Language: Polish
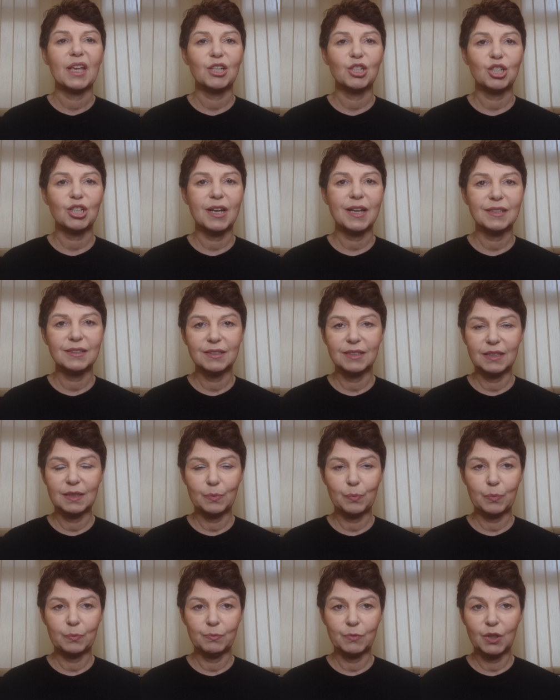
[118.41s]
żadnych
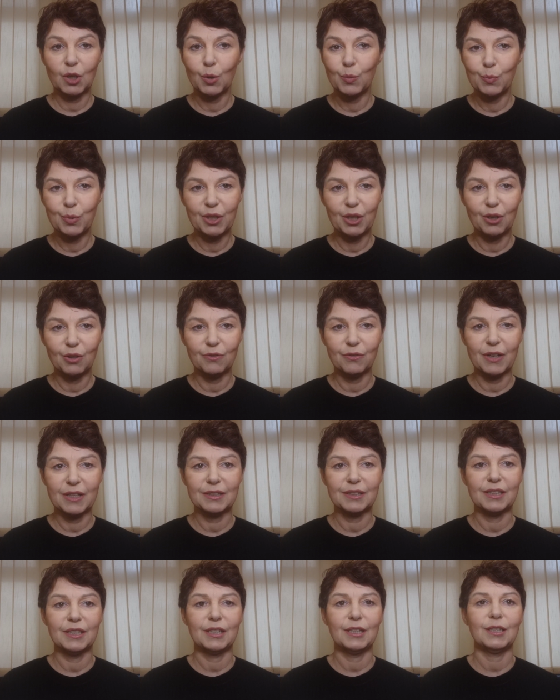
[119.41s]

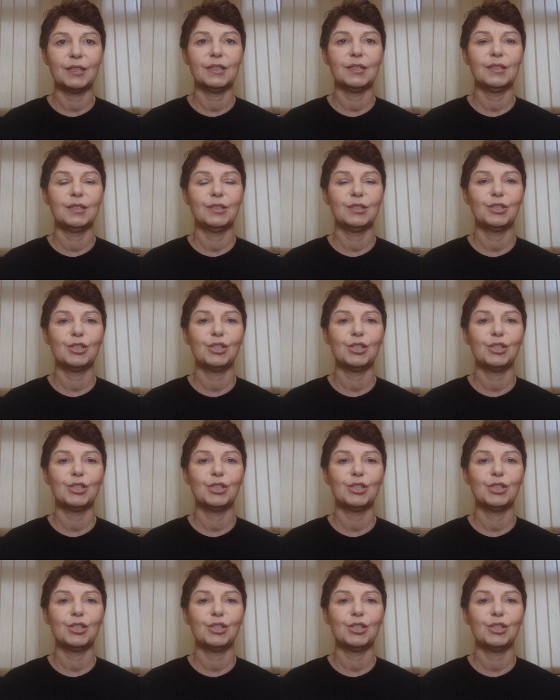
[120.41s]
skomplikowanych e,